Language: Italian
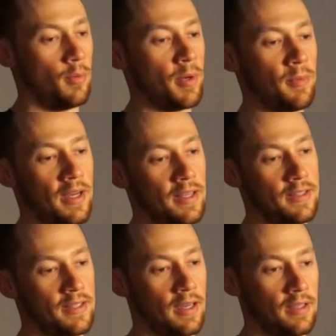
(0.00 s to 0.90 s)
alla prima
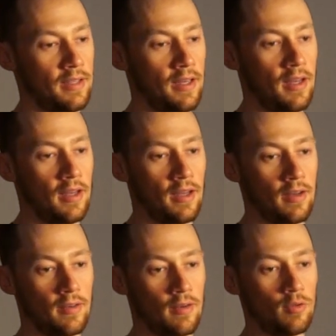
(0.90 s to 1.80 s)
calzata,
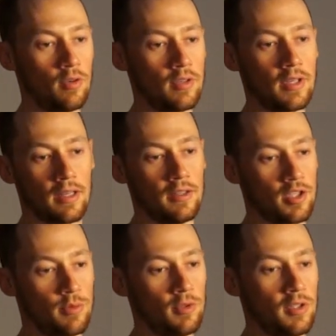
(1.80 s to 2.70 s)
avevo il
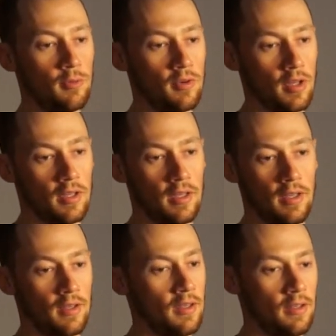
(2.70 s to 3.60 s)
grandissimo timore
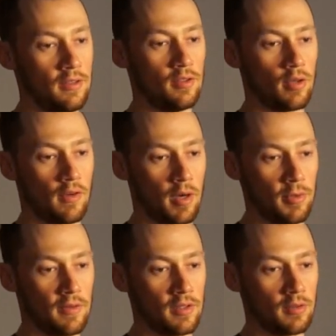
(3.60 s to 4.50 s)
di, di trovarmi
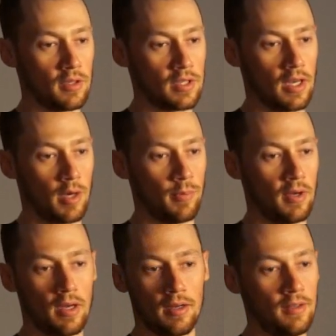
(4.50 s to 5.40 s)
davanti a una
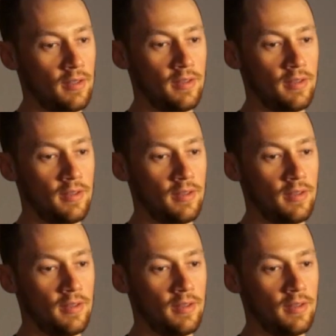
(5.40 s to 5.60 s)
scarpa